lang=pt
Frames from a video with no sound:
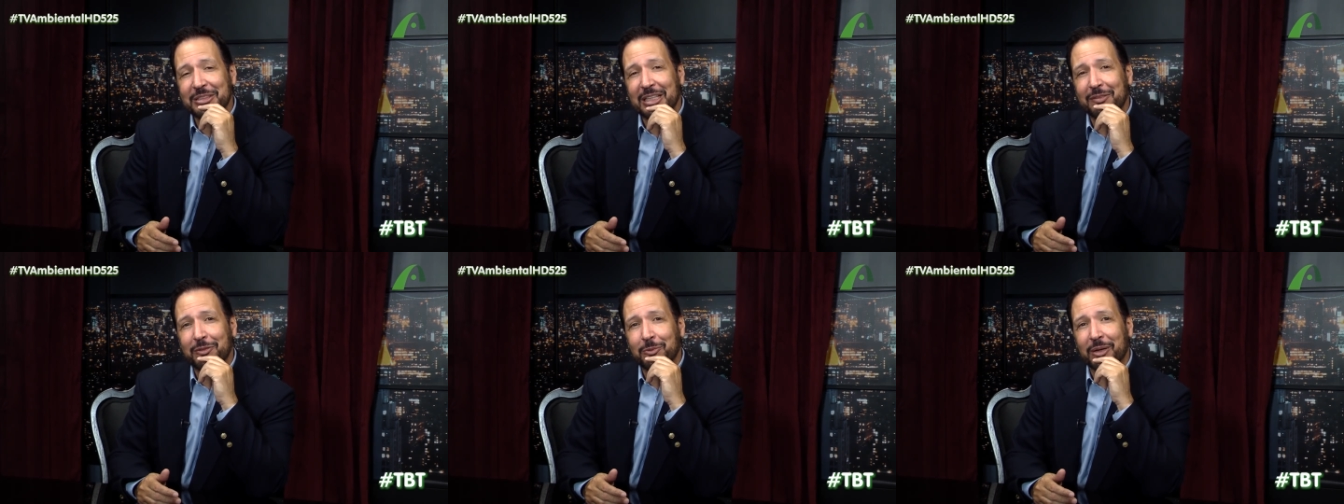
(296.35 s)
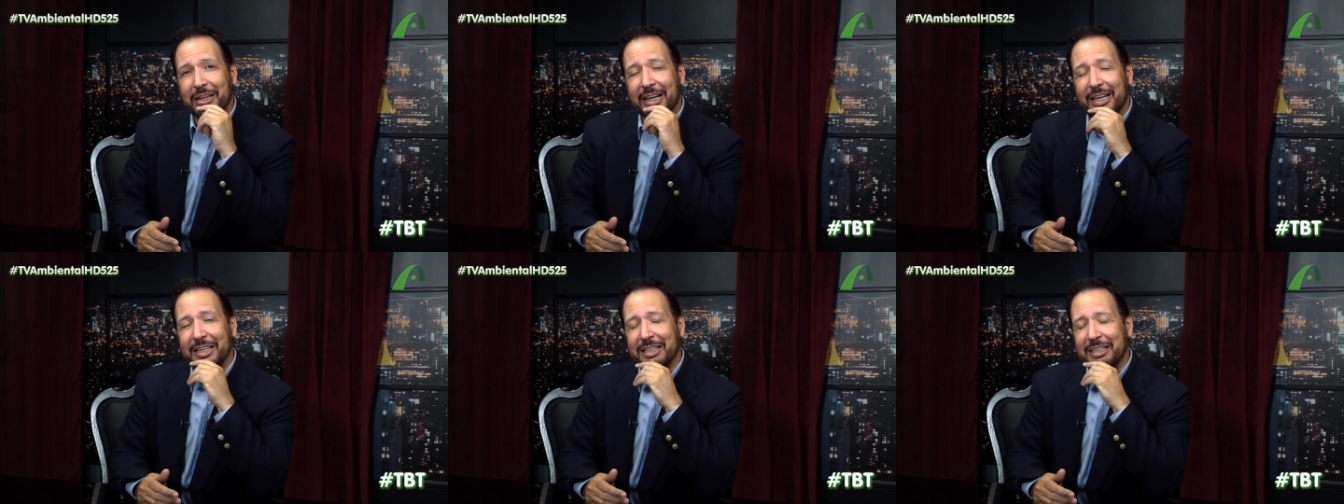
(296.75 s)
teve uma
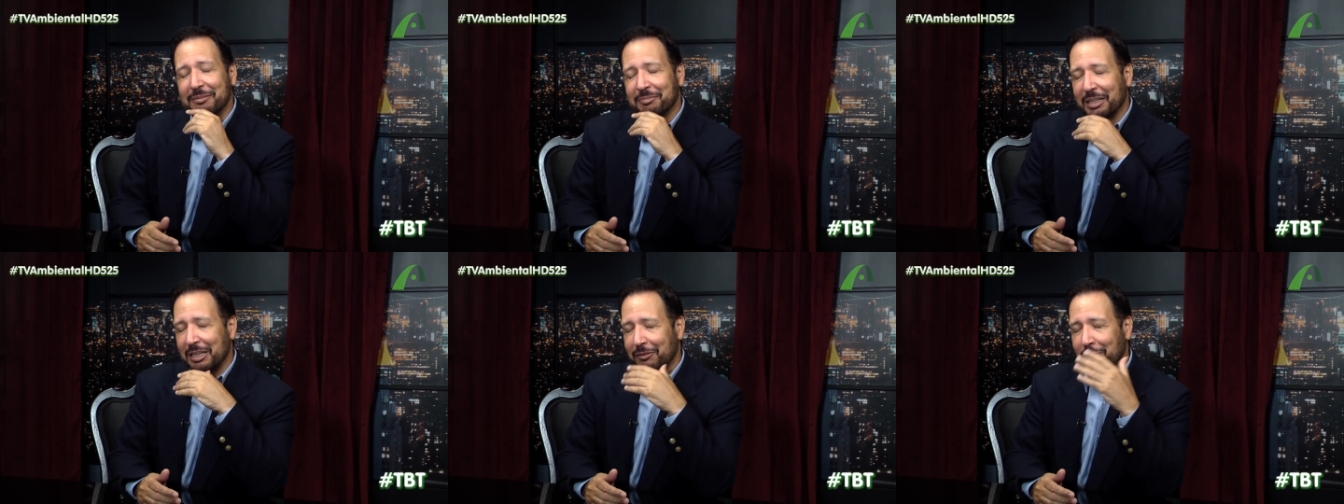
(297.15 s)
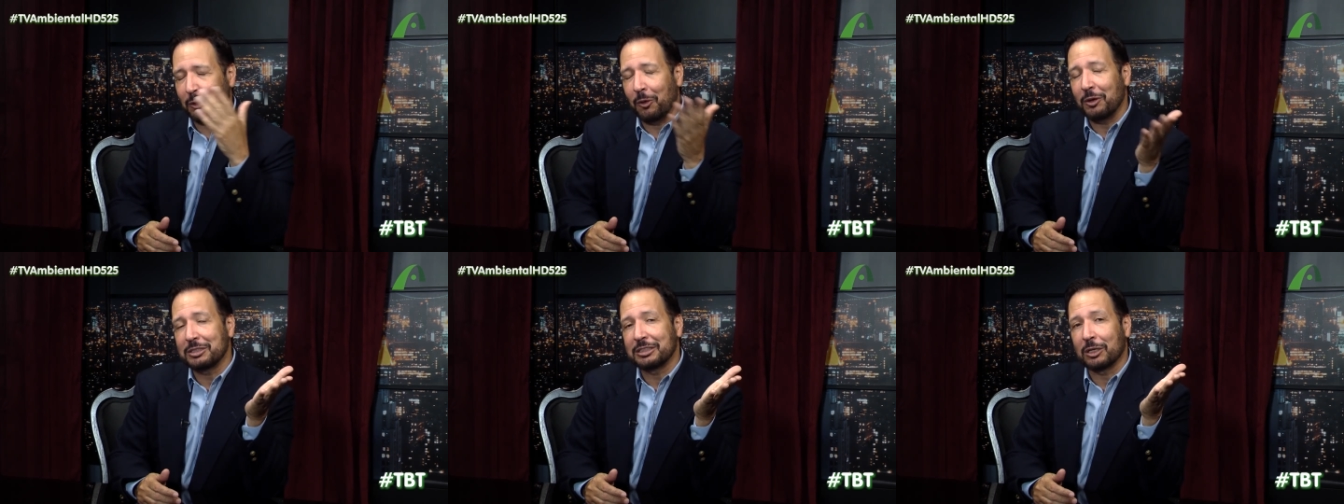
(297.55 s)
carreira
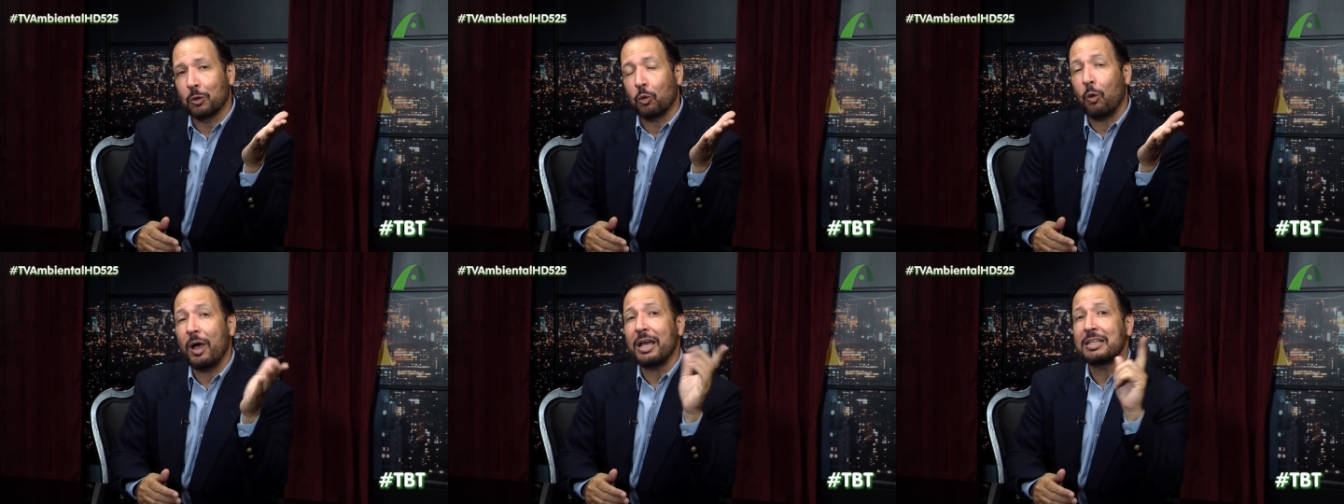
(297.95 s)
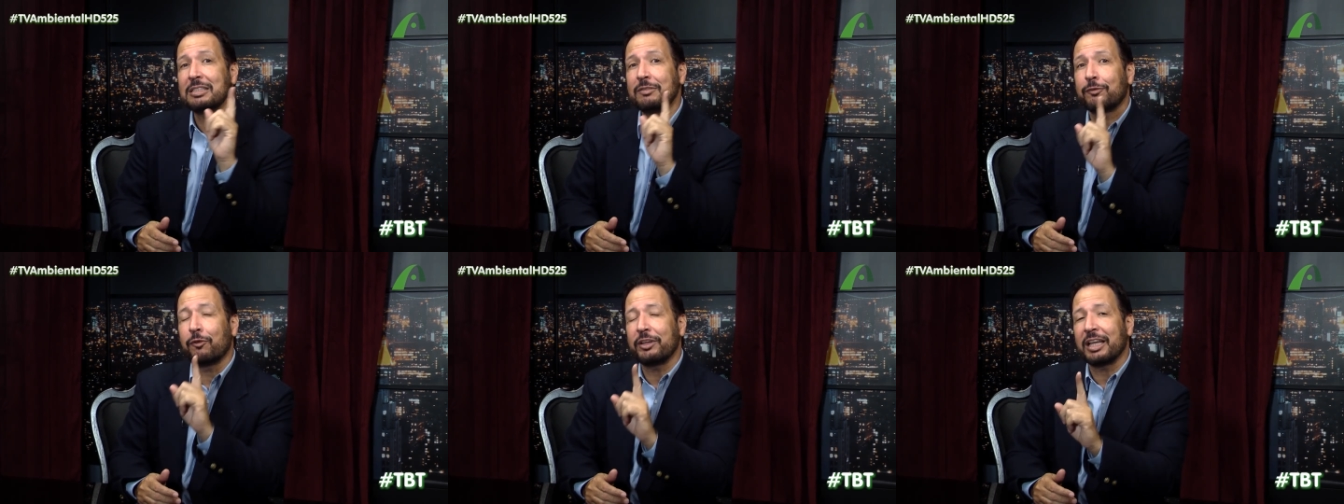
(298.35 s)
maravilhosa,
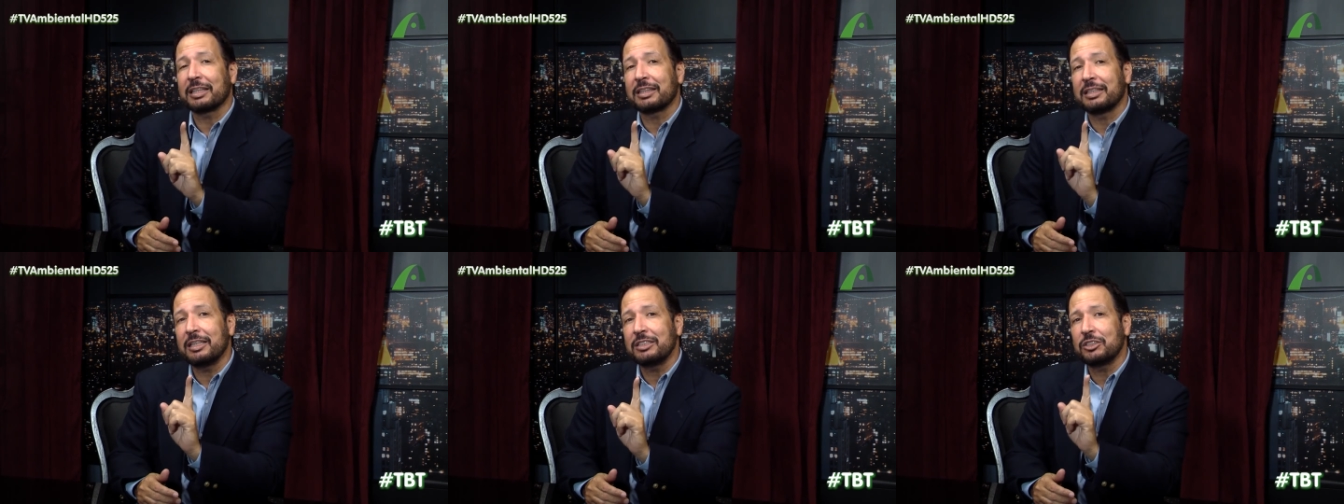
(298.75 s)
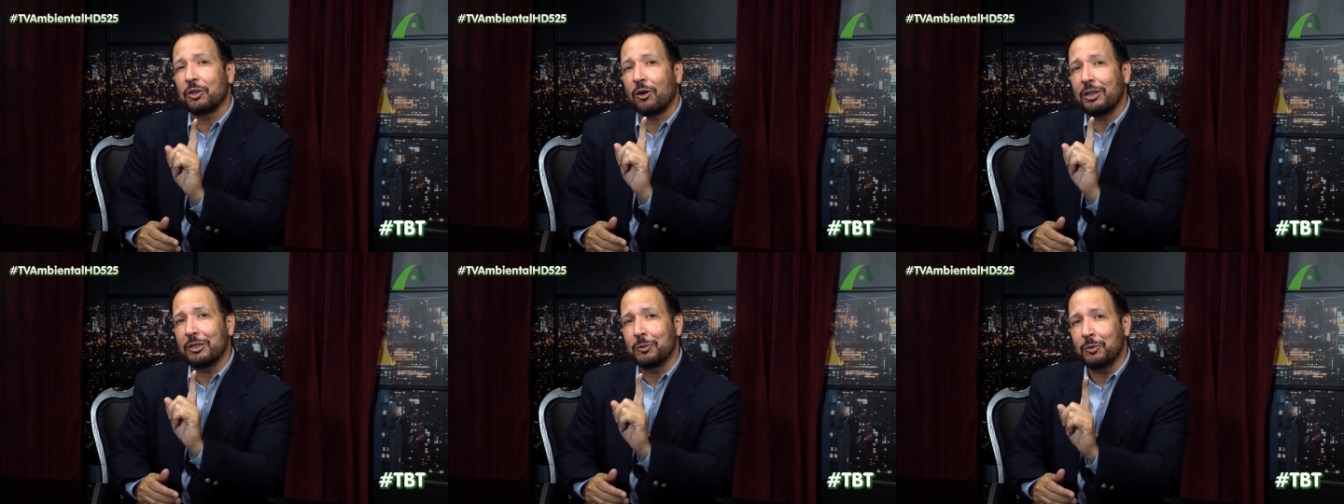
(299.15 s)
quase foi atriz de
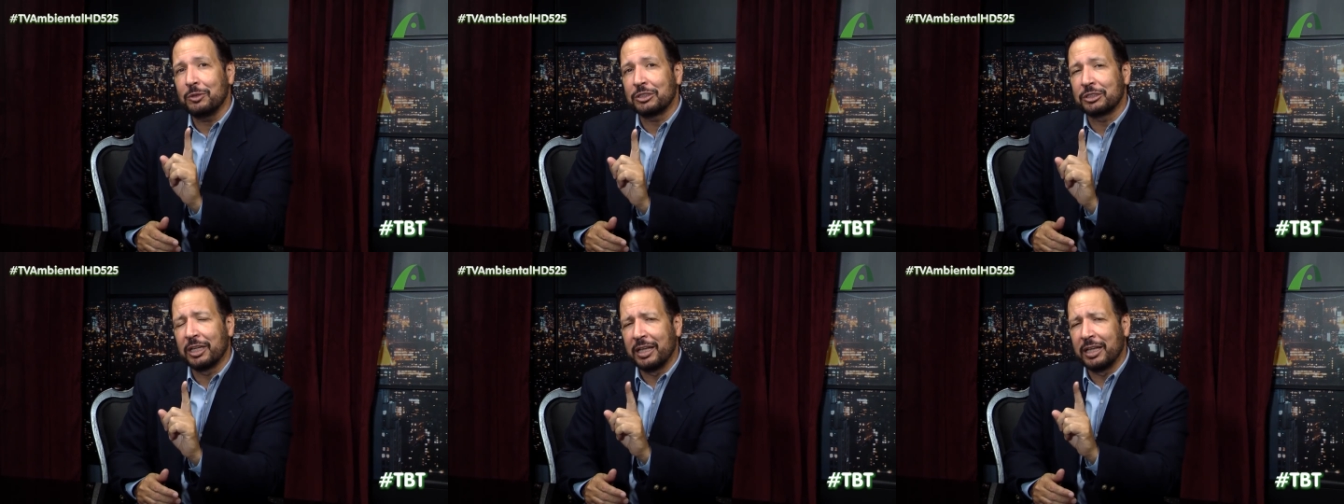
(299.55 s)
Hollywood.